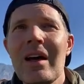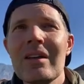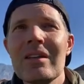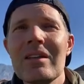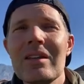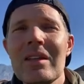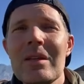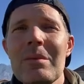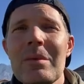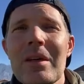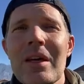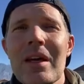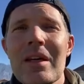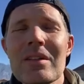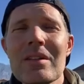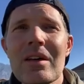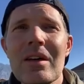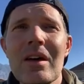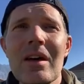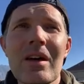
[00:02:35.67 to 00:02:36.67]

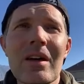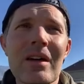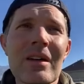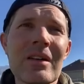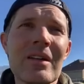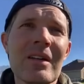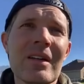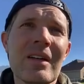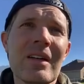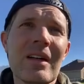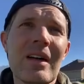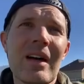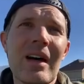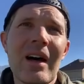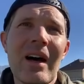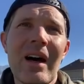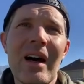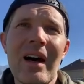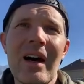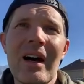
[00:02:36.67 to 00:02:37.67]
집이어서
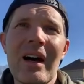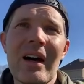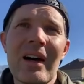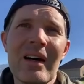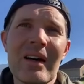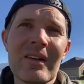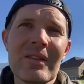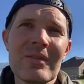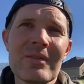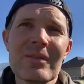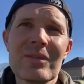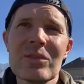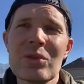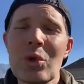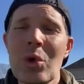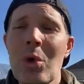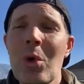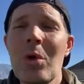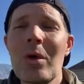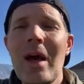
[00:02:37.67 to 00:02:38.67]
어,
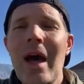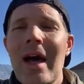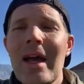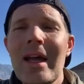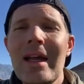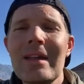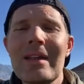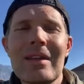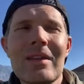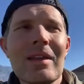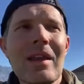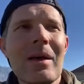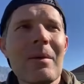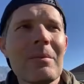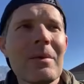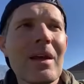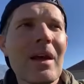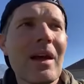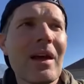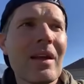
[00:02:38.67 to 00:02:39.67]
토론하게
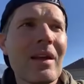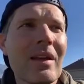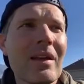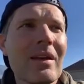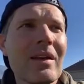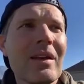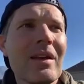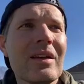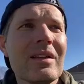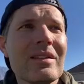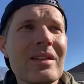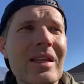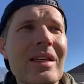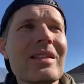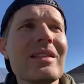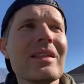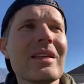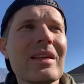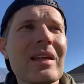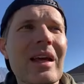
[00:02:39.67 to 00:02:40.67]
된다면 제
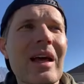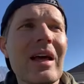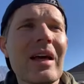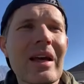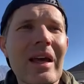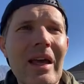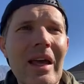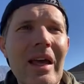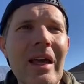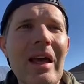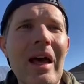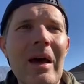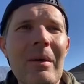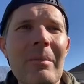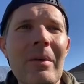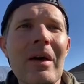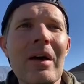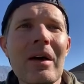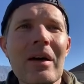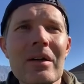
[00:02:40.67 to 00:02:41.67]
생각에
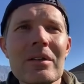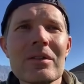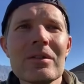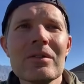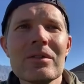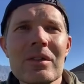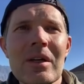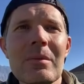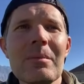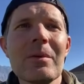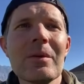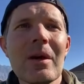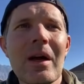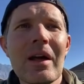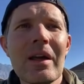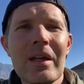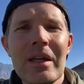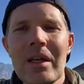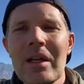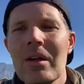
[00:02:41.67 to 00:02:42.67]
아마
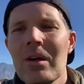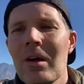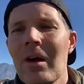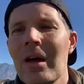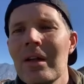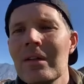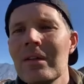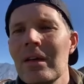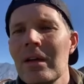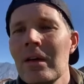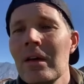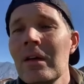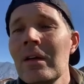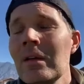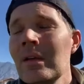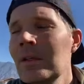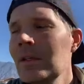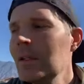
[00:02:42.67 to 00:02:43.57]
트럼프가 이길 것 같아요.